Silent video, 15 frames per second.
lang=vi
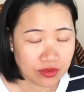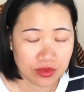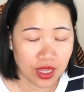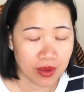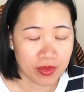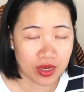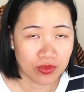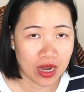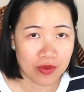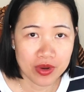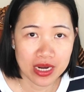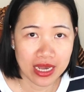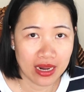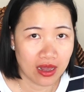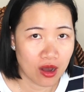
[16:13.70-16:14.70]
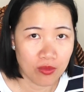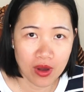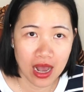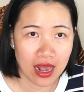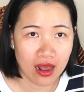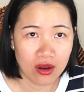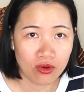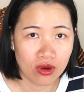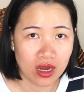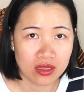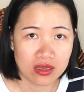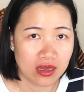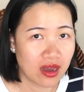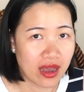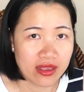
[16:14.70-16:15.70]
nhà mình qua bên này là không có ai hết luôn á
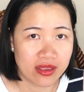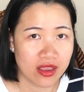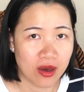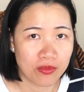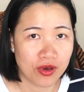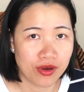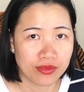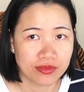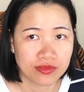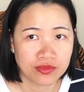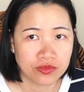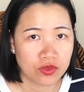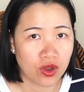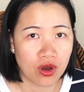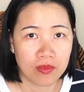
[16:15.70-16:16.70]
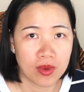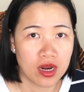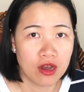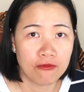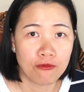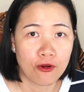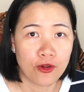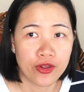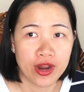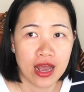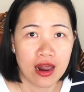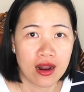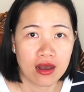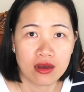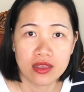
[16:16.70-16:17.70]
chỉ có hai vợ chồng thôi còn bên ở
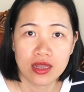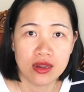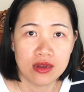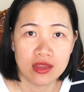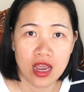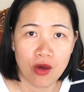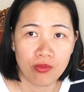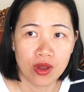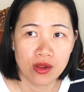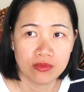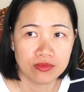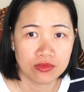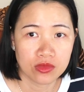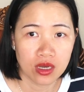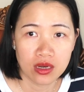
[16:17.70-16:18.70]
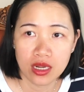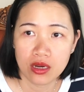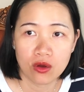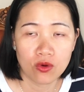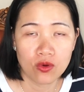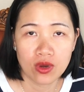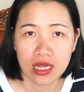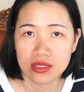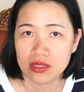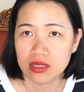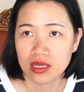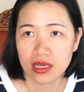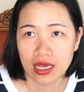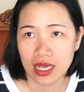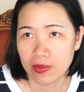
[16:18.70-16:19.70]
Florida là có gia đình chồng á có đầy đủ luôn anh
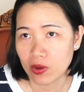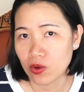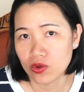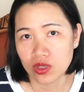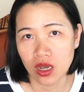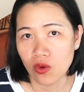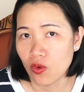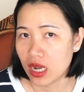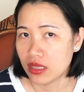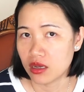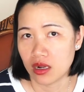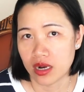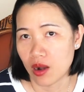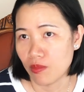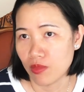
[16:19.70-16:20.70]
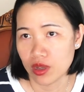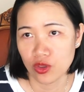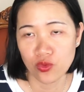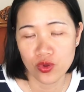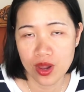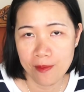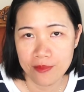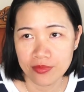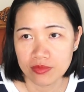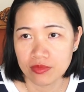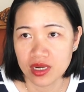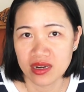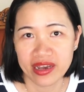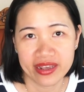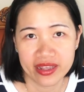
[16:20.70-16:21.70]
chị em con cháu quá trời đông mà vui lắm
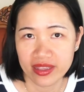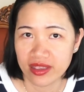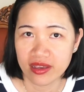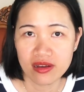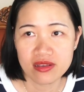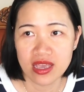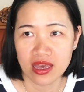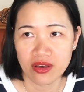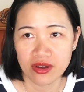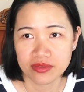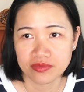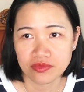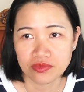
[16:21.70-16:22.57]
bên này thì chỉ có vậy thôi